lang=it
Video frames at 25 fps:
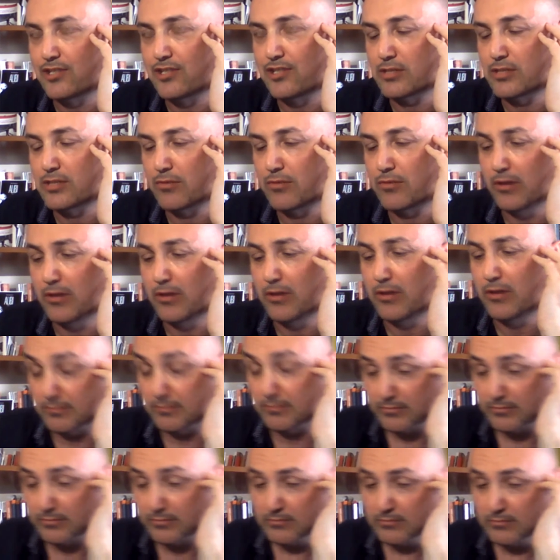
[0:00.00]
ciascuno di
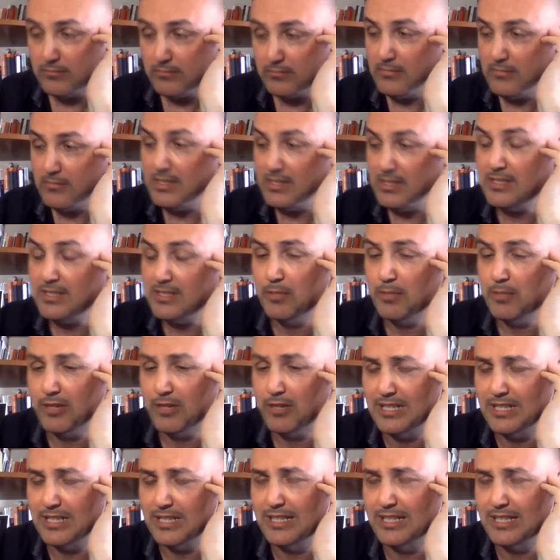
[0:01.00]
noi si
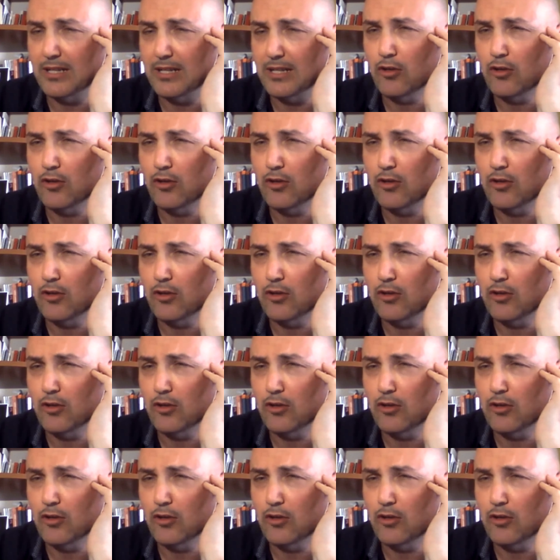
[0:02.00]
porta dietro.